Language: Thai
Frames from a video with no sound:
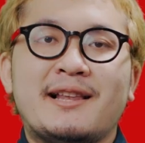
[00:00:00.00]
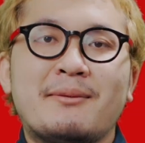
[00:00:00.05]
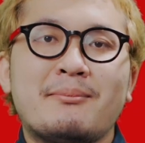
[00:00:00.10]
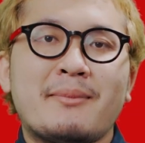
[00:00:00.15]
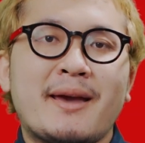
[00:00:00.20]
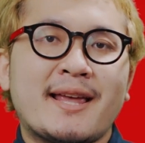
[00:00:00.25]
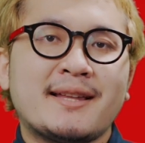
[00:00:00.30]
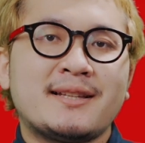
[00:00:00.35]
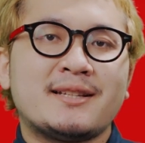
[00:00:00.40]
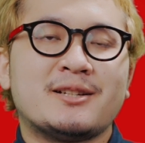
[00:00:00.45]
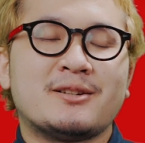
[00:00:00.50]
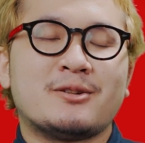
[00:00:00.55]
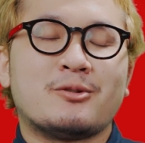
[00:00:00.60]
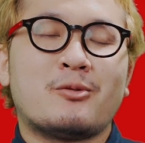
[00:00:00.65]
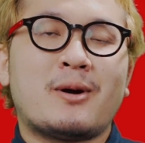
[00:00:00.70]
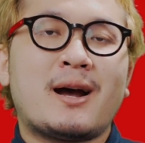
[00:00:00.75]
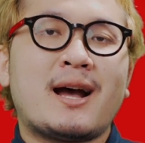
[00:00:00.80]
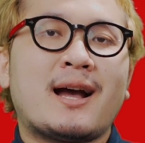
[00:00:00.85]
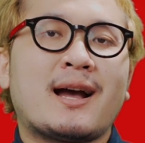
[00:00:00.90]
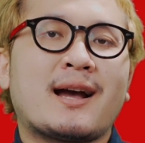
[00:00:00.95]
และแม้ถึง
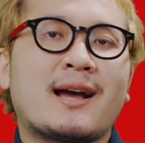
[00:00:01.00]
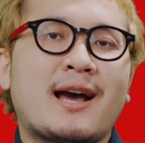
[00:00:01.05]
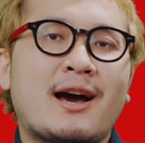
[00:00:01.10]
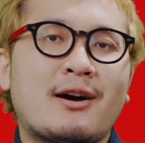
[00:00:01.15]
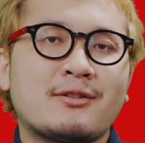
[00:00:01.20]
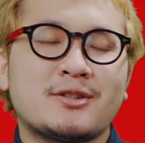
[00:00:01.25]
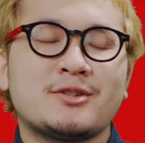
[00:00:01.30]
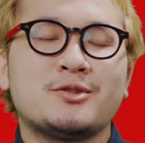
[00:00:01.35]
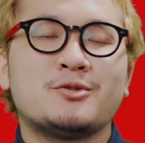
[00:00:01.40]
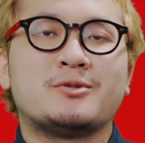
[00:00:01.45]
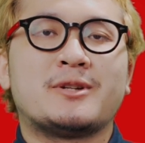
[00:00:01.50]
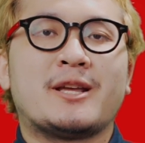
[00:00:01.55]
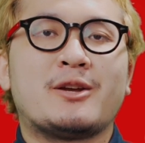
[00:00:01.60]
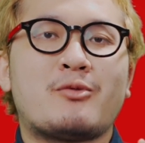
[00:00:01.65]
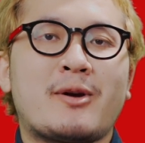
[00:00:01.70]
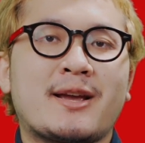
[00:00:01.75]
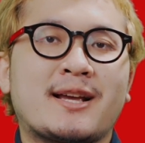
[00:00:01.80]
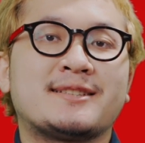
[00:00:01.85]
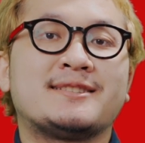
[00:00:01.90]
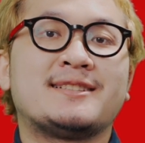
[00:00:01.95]
ว่าเขาจะอยู่ใน
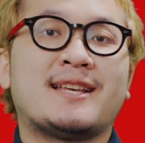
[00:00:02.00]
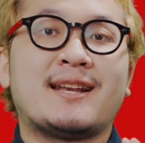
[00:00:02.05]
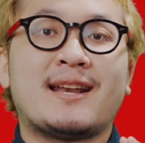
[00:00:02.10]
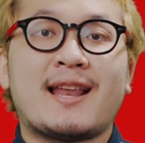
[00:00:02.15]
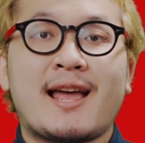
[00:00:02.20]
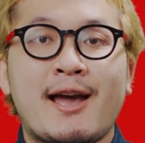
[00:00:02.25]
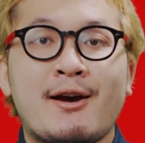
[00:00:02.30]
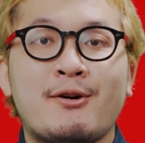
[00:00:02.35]
วัยเกษียณแล้